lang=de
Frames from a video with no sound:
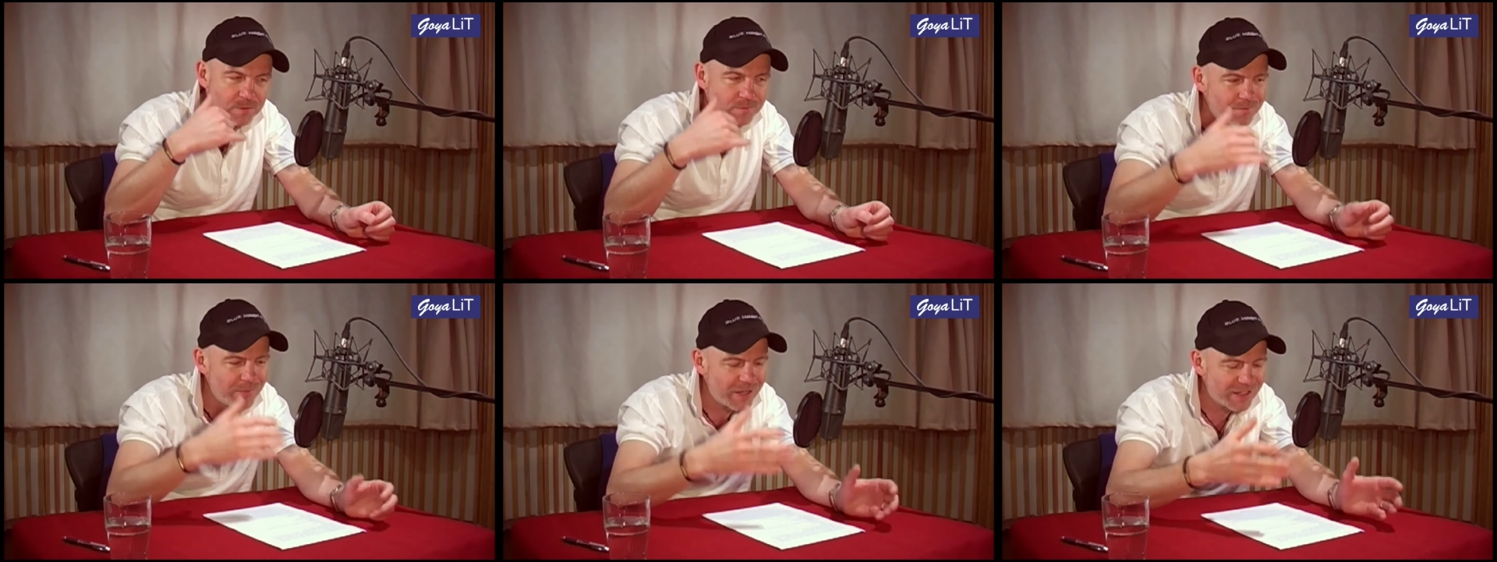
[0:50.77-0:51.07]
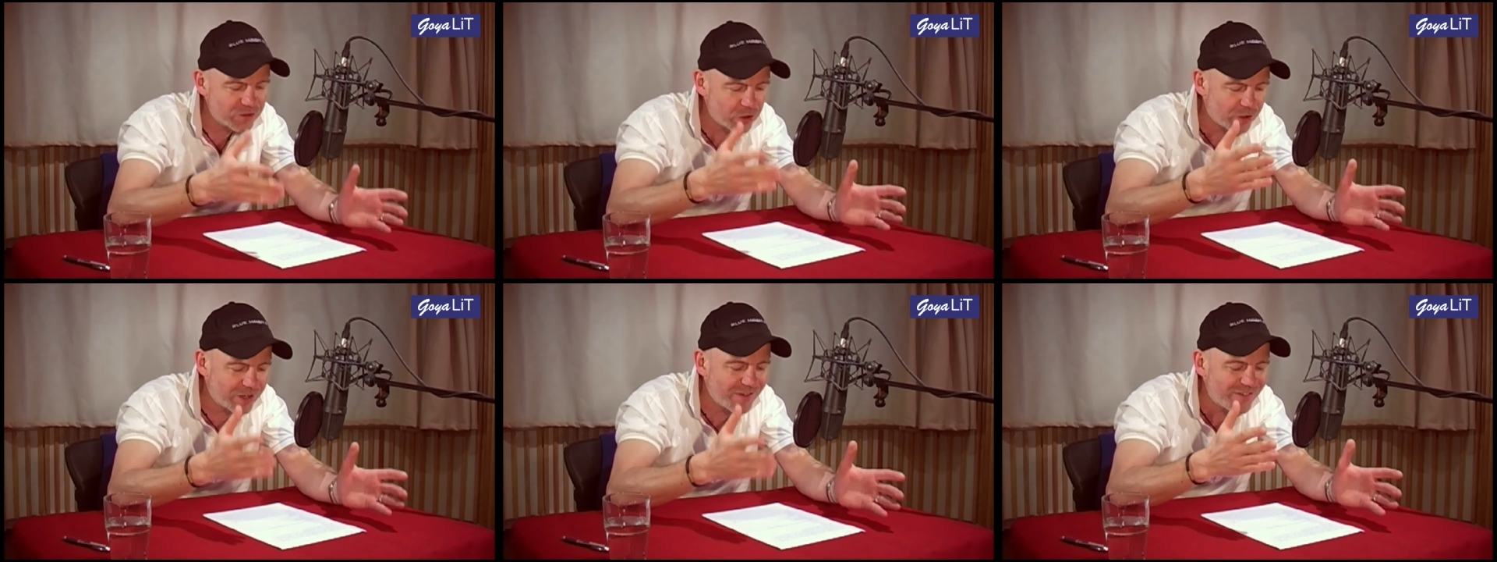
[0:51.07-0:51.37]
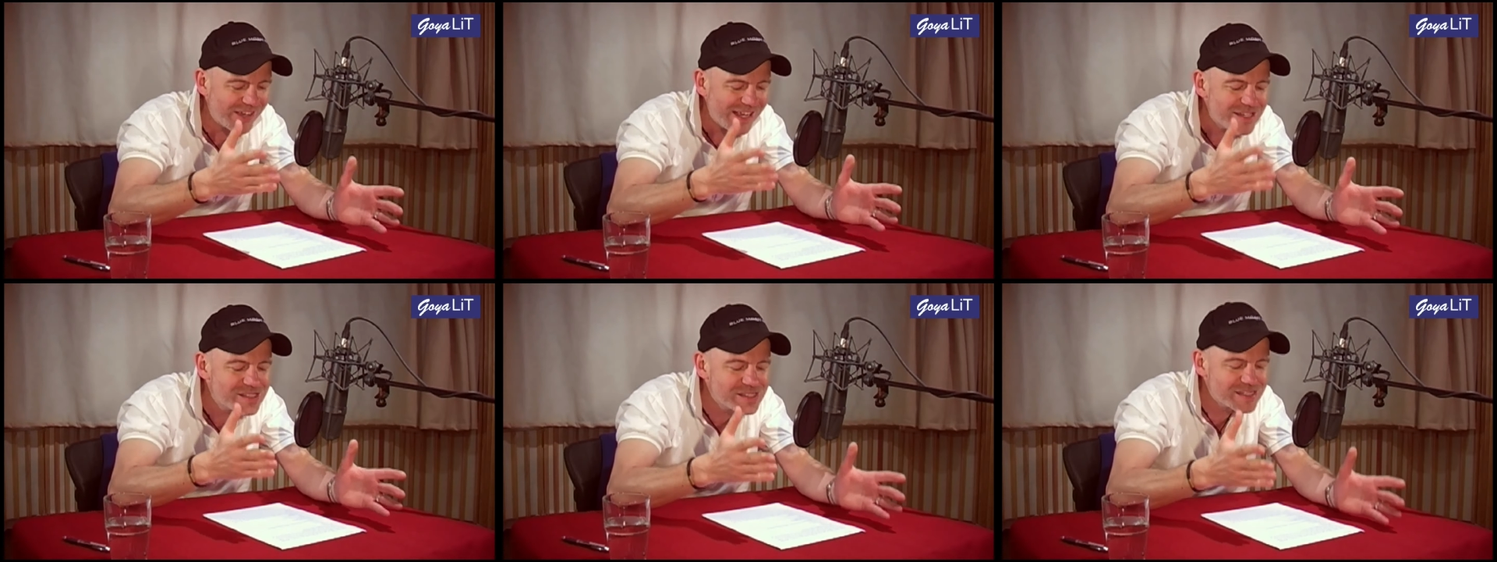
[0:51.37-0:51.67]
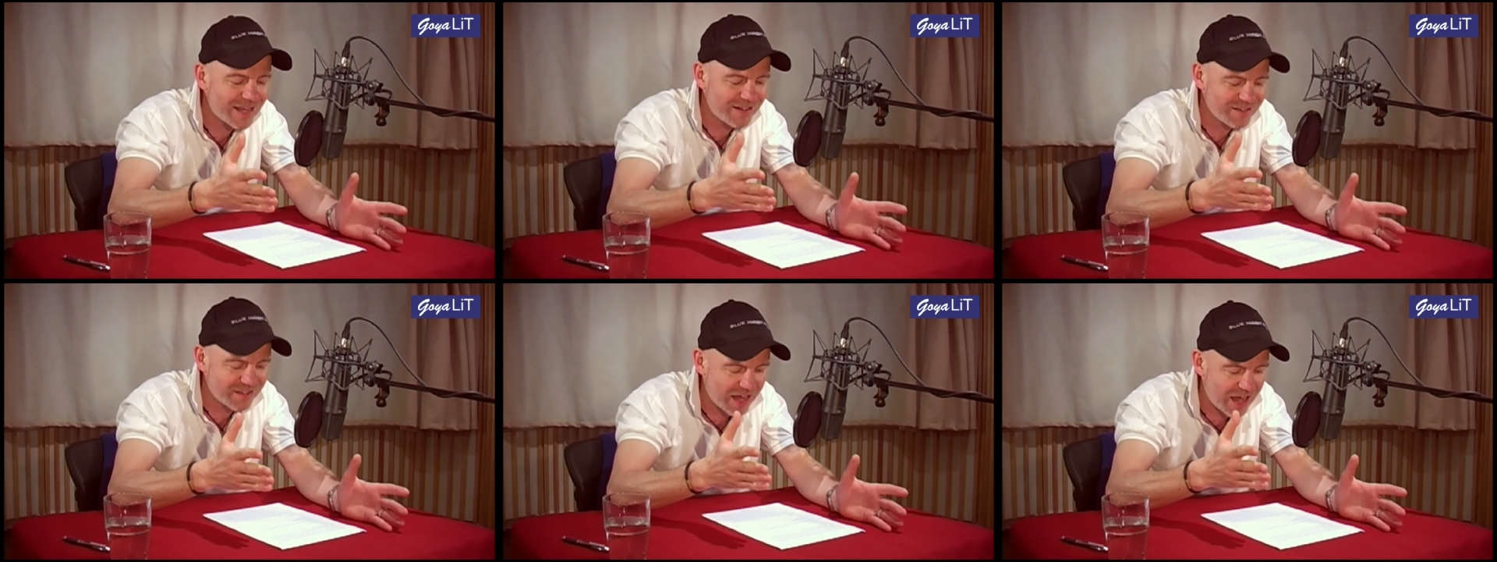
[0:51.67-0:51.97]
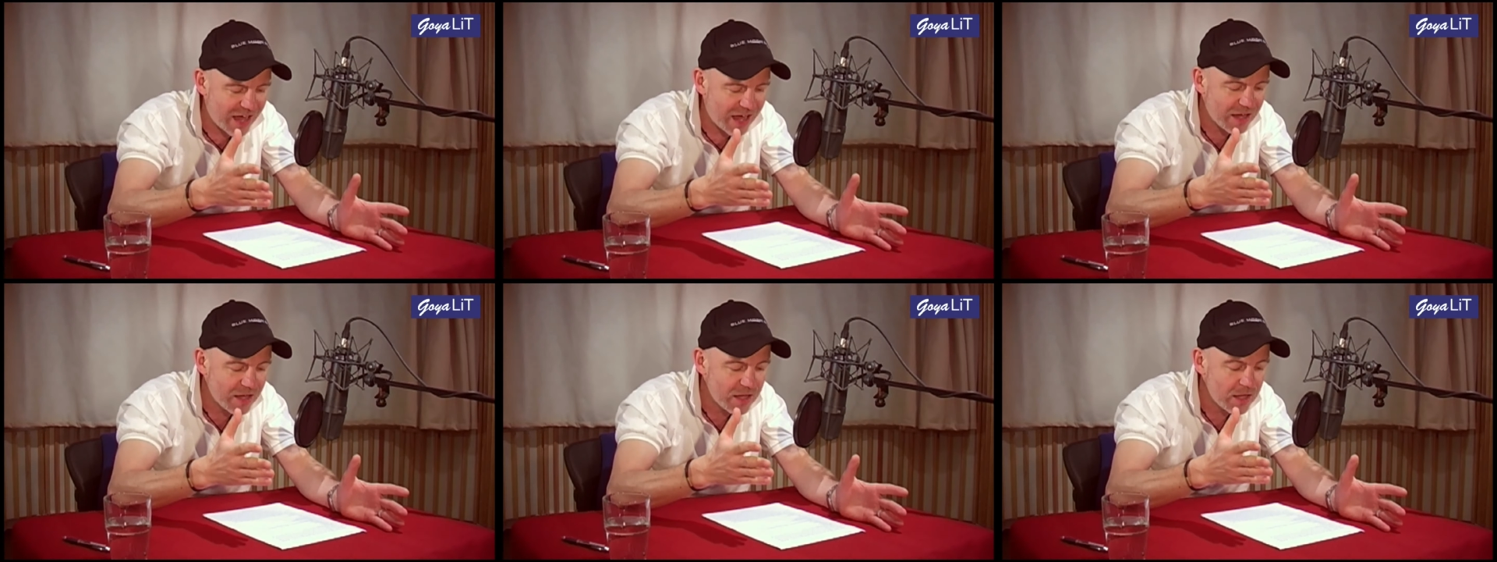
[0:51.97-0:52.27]
Madonna, wer ist denn
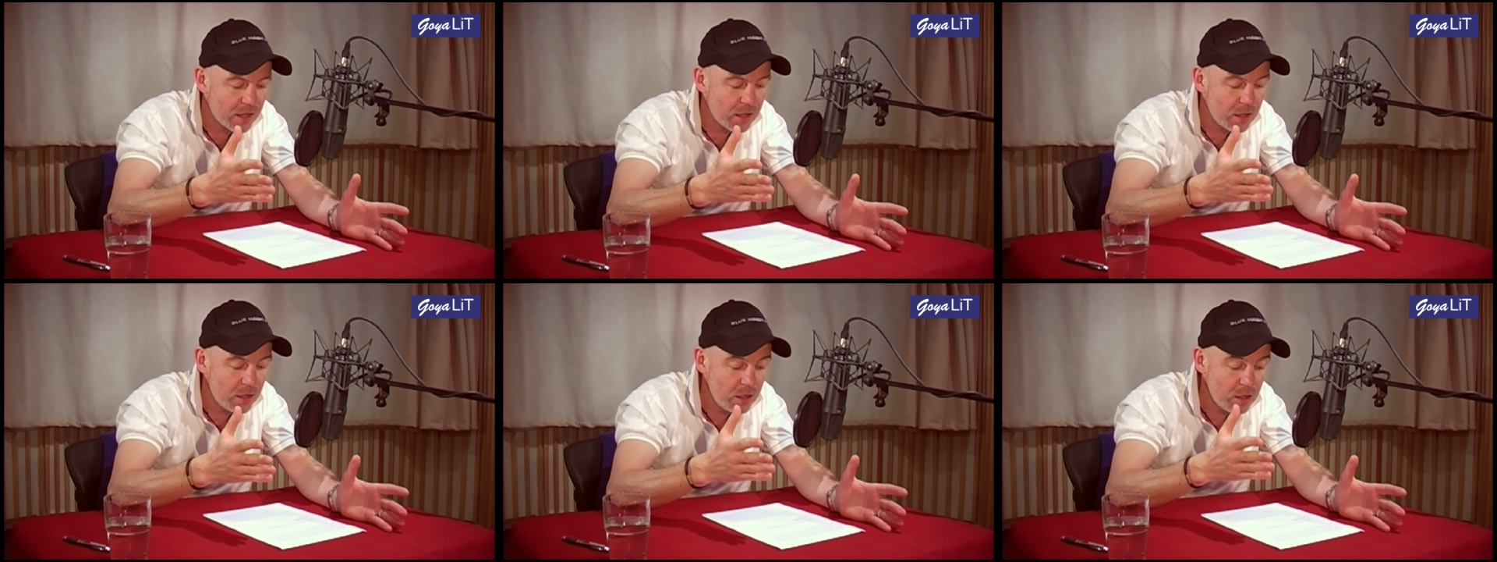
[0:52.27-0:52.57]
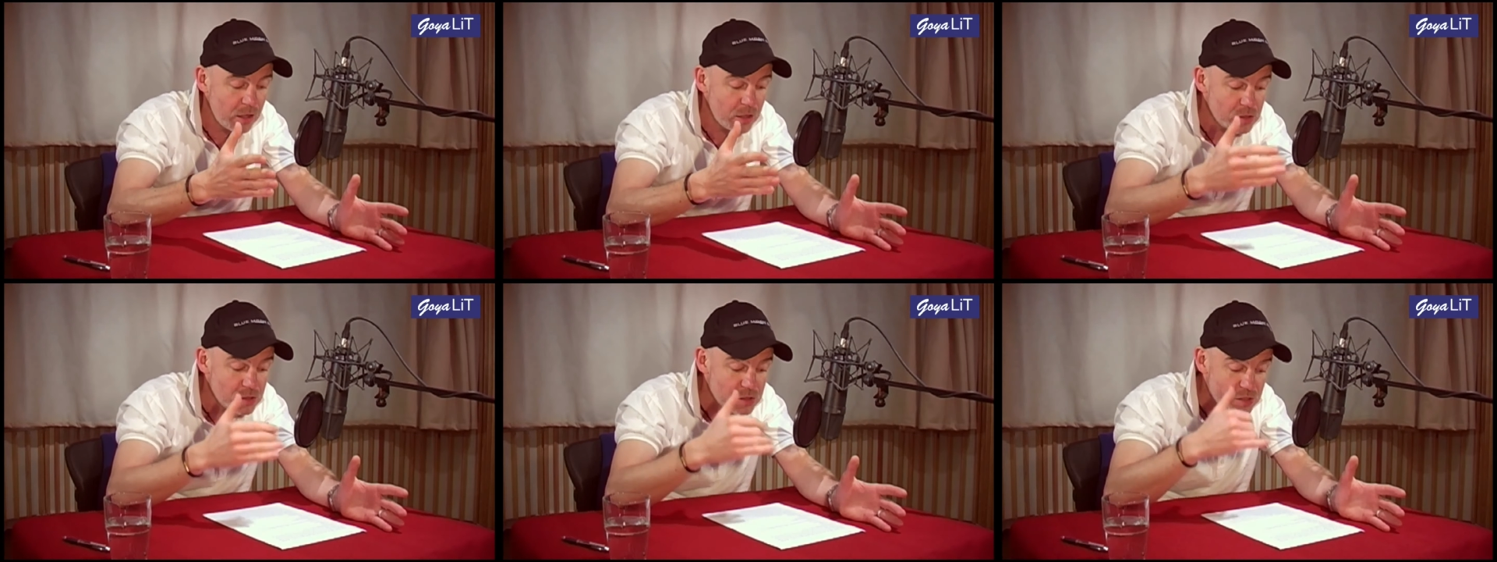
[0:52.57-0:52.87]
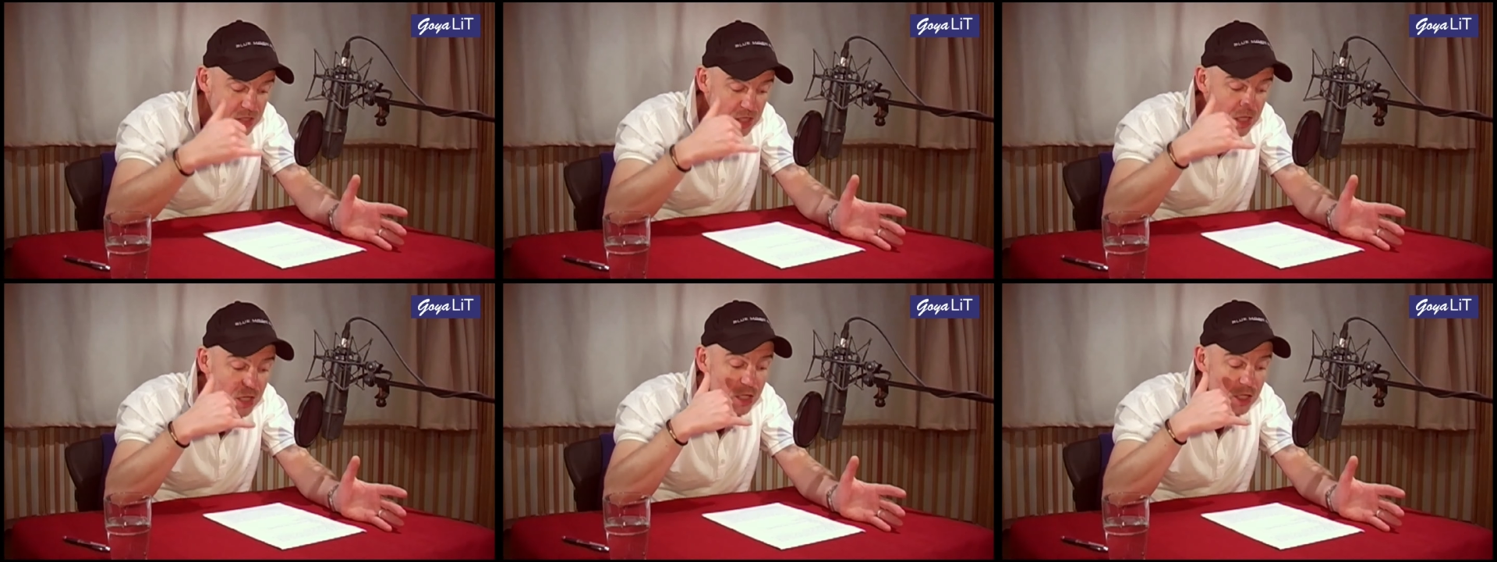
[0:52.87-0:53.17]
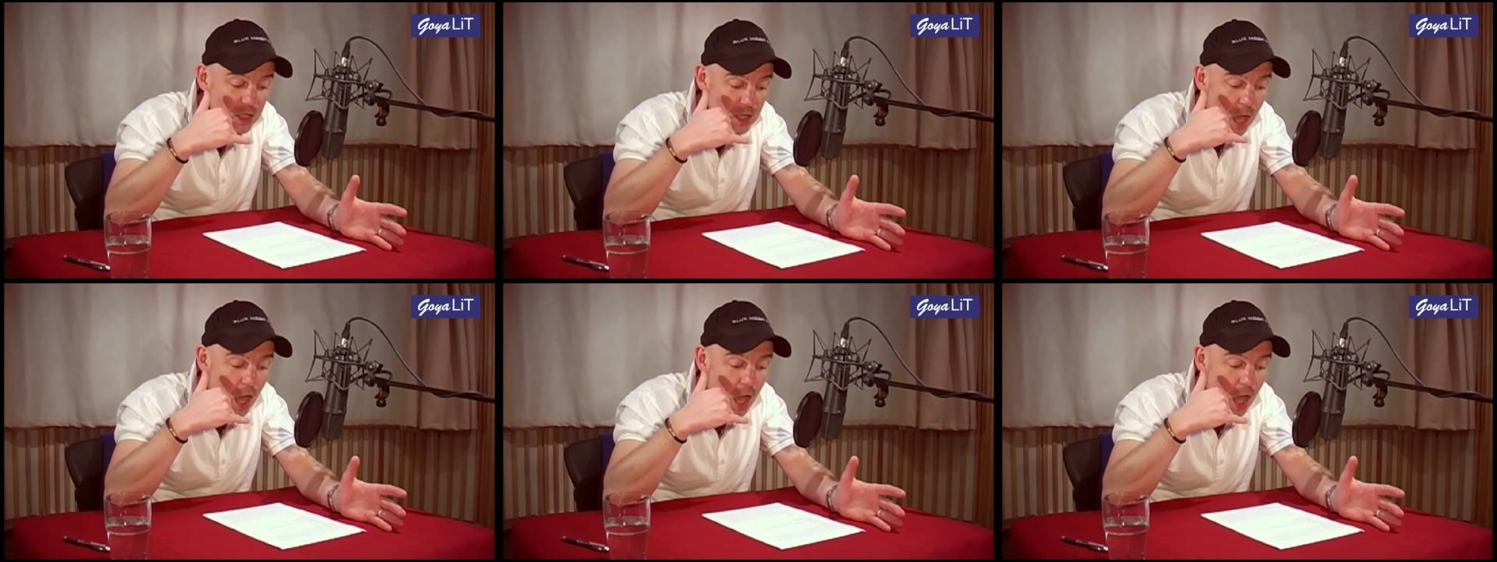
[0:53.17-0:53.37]
da? Sie,